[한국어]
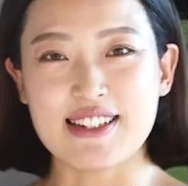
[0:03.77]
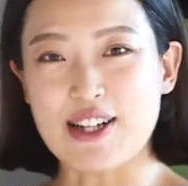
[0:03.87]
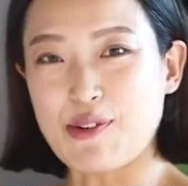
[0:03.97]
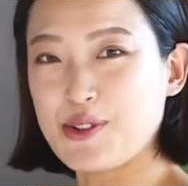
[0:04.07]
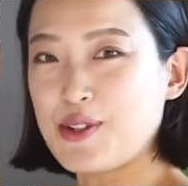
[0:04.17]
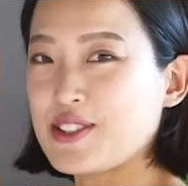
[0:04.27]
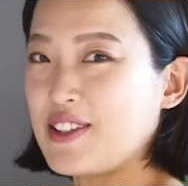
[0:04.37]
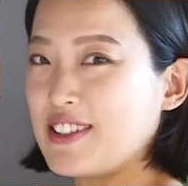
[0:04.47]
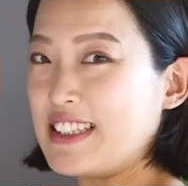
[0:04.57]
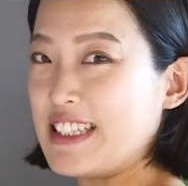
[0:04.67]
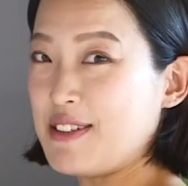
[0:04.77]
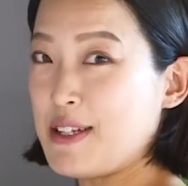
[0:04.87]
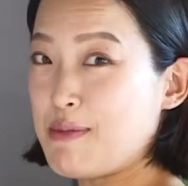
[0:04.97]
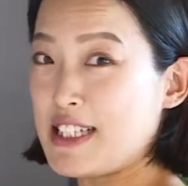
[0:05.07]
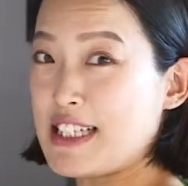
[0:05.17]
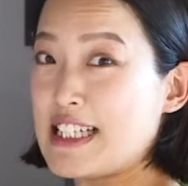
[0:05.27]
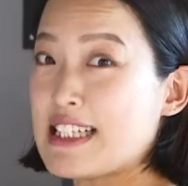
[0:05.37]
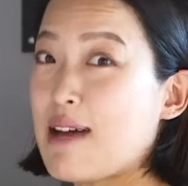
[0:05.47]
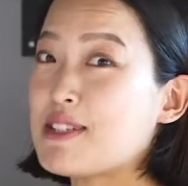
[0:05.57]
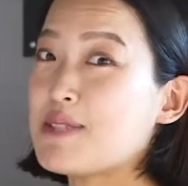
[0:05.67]
자, 오늘로 저는 임신
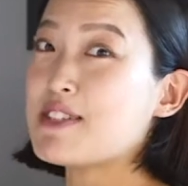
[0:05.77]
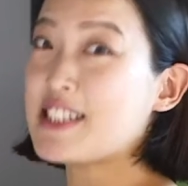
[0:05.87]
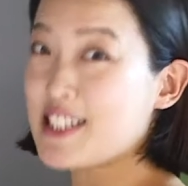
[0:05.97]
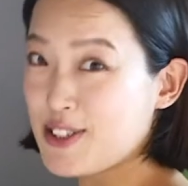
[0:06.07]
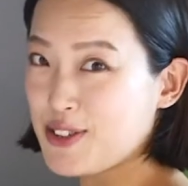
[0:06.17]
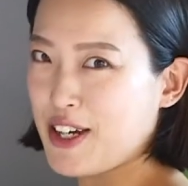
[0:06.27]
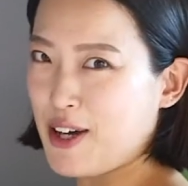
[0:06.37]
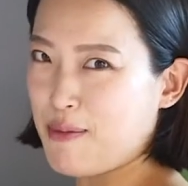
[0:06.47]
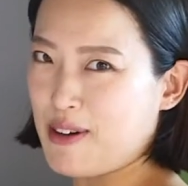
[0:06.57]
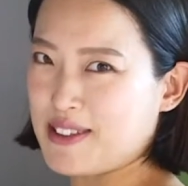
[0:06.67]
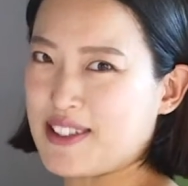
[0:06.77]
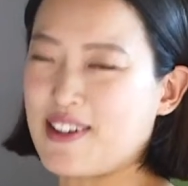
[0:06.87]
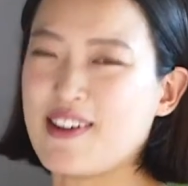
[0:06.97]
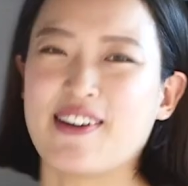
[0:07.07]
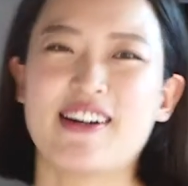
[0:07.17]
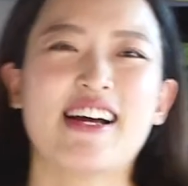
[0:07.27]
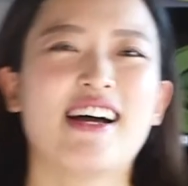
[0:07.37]
삼십칠 주예요 벌써.